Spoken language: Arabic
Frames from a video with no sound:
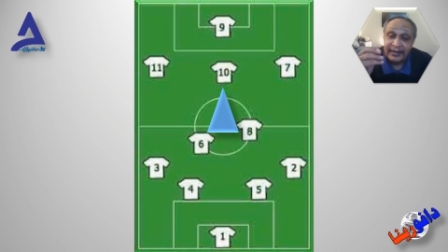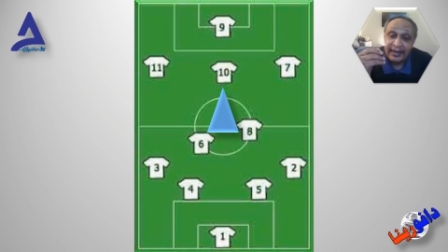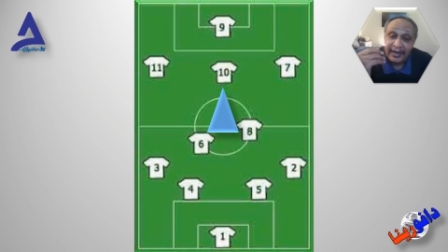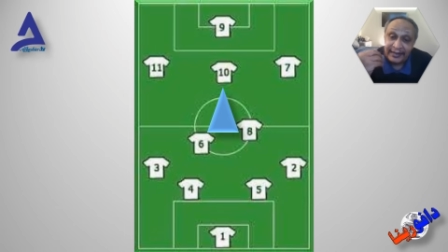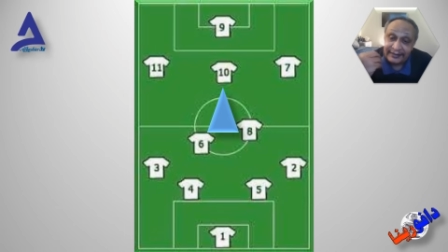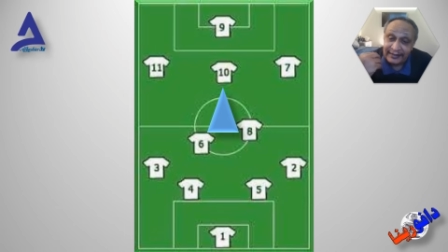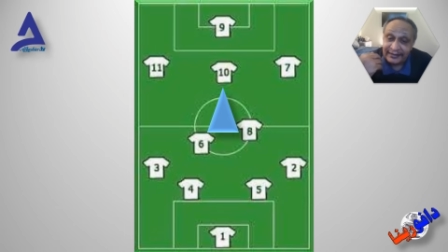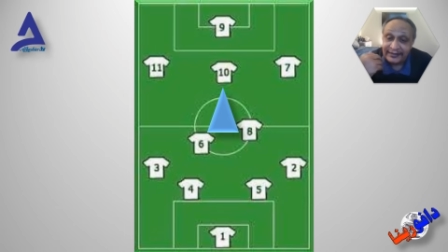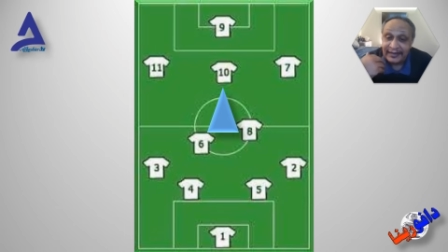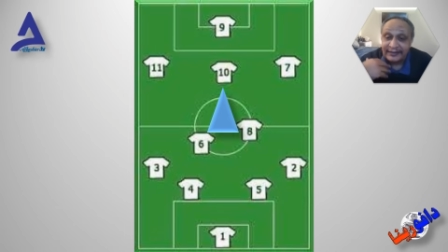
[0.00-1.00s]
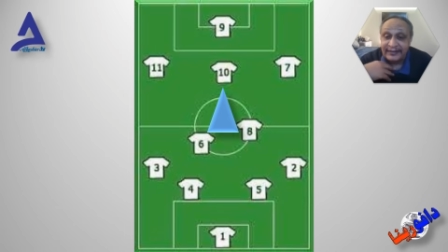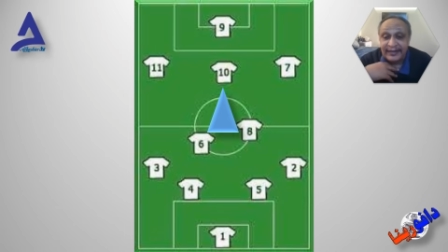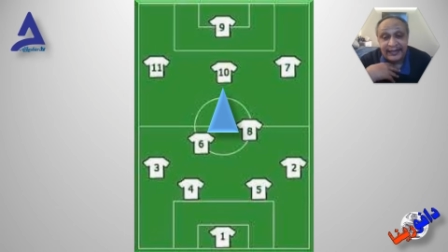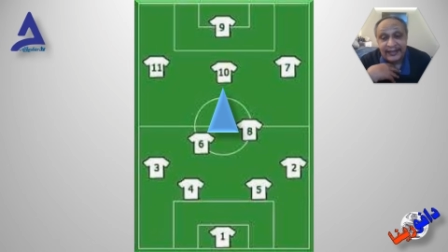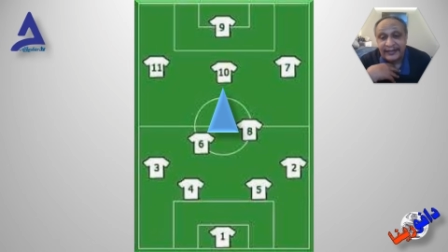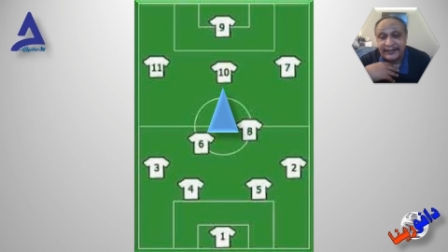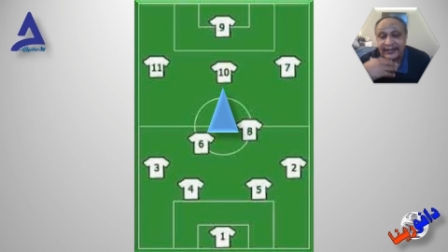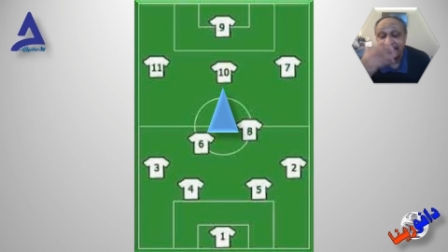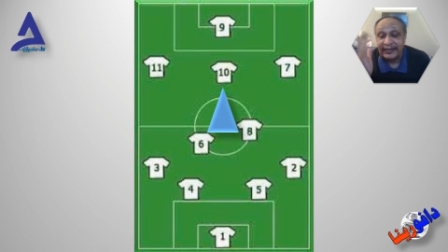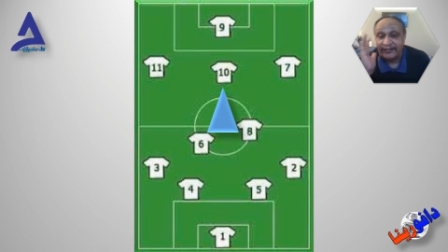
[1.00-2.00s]
هذه الاستراتيجيات قد
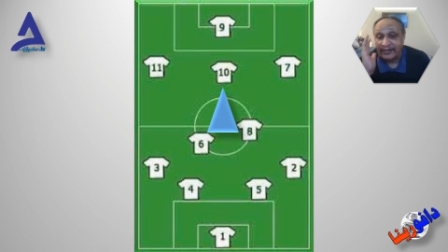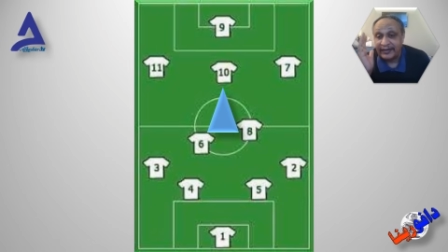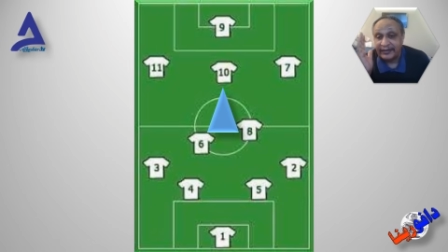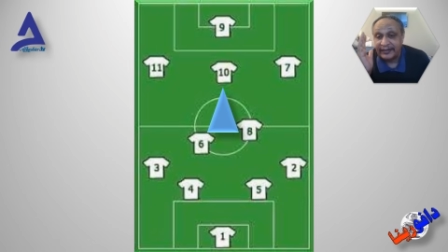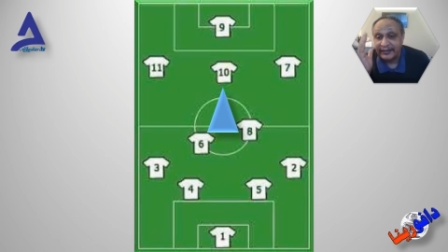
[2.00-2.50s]
تختلف عننا